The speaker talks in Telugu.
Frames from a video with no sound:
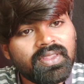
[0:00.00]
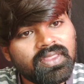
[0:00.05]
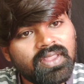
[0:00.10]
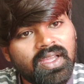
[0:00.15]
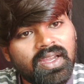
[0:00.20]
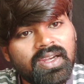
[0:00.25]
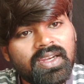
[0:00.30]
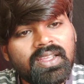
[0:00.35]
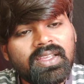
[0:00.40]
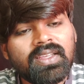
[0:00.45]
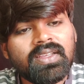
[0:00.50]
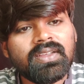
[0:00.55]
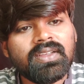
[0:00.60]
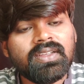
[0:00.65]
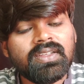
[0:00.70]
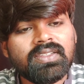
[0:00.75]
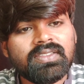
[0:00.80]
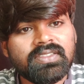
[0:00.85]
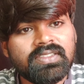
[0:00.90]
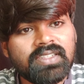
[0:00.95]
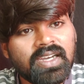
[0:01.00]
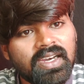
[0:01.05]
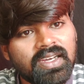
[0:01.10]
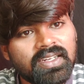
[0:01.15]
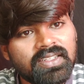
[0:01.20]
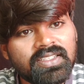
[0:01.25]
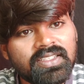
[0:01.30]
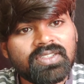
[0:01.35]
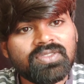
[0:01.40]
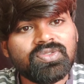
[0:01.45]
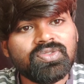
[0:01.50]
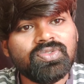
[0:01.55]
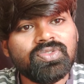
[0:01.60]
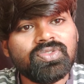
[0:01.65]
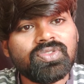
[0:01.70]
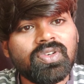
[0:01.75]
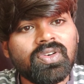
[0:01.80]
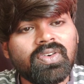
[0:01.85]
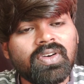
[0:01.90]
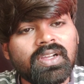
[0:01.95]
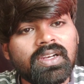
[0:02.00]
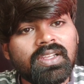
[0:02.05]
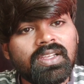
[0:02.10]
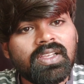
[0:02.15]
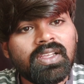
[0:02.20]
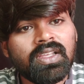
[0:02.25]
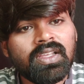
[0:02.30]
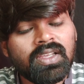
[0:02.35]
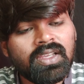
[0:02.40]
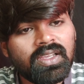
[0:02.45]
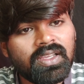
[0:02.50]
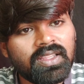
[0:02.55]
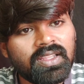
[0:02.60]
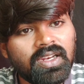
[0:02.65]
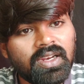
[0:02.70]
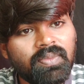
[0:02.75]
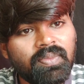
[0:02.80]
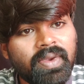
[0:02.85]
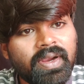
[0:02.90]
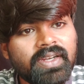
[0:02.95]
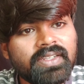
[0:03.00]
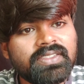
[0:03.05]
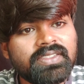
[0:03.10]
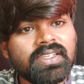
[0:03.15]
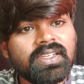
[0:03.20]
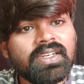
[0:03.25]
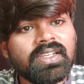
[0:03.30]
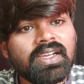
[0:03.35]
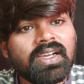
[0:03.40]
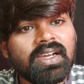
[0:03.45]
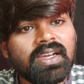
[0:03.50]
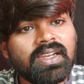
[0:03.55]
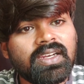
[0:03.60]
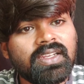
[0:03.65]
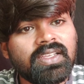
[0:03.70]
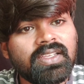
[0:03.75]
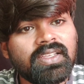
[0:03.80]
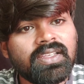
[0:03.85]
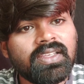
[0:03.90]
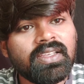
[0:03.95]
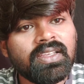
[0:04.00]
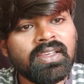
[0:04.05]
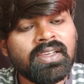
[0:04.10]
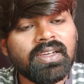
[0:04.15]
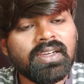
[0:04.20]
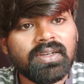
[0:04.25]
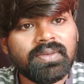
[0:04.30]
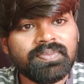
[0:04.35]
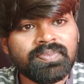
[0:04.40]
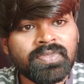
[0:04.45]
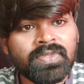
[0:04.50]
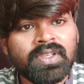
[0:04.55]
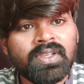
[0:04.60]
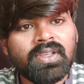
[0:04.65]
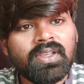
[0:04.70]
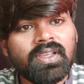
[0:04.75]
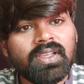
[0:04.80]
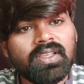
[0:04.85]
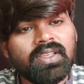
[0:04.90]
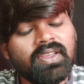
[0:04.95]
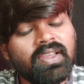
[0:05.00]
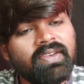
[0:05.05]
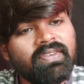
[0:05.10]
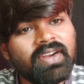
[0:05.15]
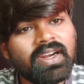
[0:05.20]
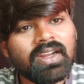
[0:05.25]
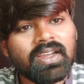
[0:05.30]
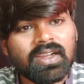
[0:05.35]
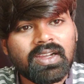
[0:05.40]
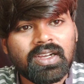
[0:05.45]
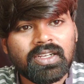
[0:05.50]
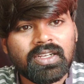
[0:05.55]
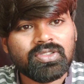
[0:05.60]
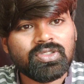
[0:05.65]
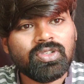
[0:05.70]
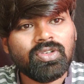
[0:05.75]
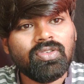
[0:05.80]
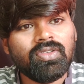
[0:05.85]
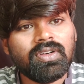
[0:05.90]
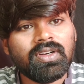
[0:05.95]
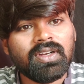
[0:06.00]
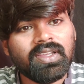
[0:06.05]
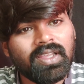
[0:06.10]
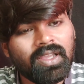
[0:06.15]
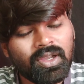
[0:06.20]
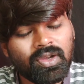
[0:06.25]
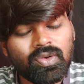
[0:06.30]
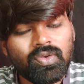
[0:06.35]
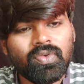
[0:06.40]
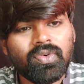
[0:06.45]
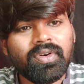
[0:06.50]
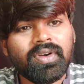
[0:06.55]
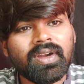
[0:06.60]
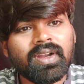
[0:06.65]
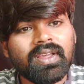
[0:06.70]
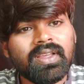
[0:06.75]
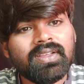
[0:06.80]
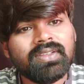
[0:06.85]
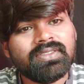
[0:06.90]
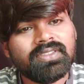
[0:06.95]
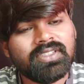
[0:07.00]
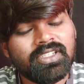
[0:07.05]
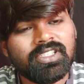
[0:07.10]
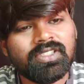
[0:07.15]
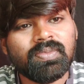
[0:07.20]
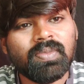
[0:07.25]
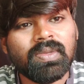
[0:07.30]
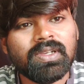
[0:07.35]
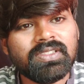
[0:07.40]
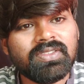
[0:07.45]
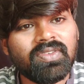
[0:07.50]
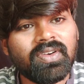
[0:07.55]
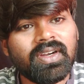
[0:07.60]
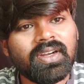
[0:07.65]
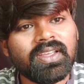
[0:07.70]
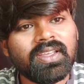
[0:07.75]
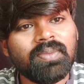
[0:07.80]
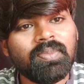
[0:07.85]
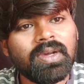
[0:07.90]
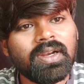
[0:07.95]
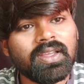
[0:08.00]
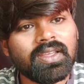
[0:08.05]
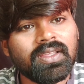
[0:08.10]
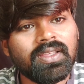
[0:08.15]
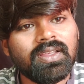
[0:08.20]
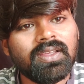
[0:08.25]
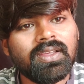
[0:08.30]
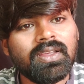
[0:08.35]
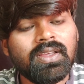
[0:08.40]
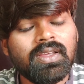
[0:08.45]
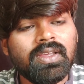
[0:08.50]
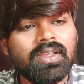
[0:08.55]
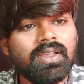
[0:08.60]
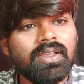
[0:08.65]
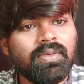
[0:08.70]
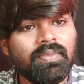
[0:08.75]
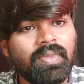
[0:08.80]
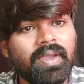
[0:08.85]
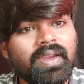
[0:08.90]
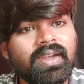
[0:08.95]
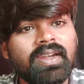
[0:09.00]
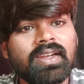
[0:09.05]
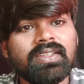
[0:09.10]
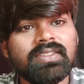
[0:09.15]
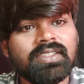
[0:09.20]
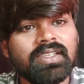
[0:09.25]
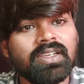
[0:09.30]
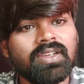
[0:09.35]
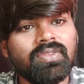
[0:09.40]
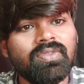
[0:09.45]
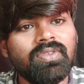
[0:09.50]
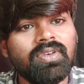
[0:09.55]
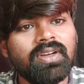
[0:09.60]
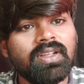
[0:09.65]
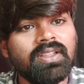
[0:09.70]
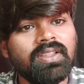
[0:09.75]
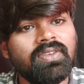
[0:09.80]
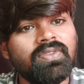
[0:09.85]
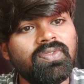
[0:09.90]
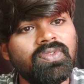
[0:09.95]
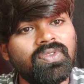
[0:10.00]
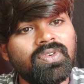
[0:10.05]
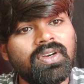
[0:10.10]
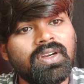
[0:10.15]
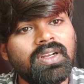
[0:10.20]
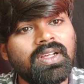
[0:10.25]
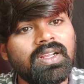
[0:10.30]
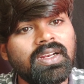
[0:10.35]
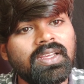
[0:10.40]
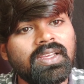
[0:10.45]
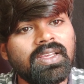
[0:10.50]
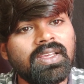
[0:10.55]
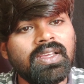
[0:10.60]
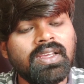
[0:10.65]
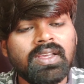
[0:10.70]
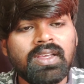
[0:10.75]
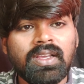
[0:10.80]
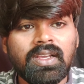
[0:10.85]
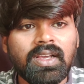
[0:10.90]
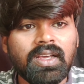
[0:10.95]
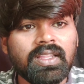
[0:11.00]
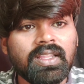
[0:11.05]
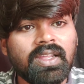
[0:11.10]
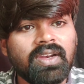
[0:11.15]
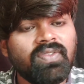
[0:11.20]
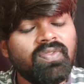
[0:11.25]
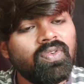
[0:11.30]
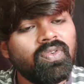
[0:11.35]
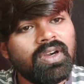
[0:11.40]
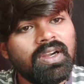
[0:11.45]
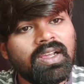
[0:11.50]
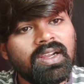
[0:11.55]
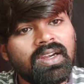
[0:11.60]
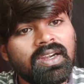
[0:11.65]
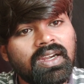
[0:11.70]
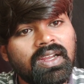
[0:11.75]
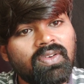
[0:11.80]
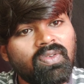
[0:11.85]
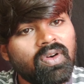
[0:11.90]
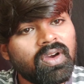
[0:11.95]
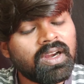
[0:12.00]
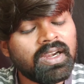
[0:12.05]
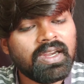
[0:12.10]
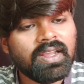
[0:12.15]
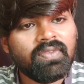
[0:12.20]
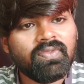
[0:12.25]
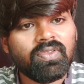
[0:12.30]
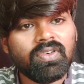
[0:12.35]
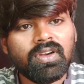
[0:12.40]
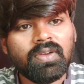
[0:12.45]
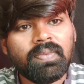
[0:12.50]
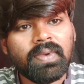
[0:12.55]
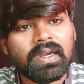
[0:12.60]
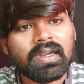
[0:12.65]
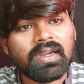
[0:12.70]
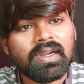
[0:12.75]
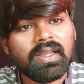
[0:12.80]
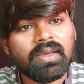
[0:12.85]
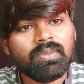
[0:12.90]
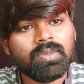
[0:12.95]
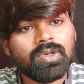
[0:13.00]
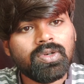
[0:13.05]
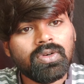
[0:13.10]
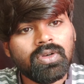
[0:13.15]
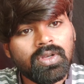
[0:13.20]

దాన్ని జాగ్రత్తగా చూసుకోవాలి మన మెడిసిన్ కానీ ఇంకా ఏమన్నా ఖర్చులు ఉంటాయి ఎక్కువ ఉంటాయి సిక్స్ మంత్స్ వాటికి మనకి మెయింటెనెన్స్ ఎక్కువ ఉంటుంది ఫుడ్ అని అదని ఫుడ్ అంటే ఒకటే ఫుడ్ పెట్టలేము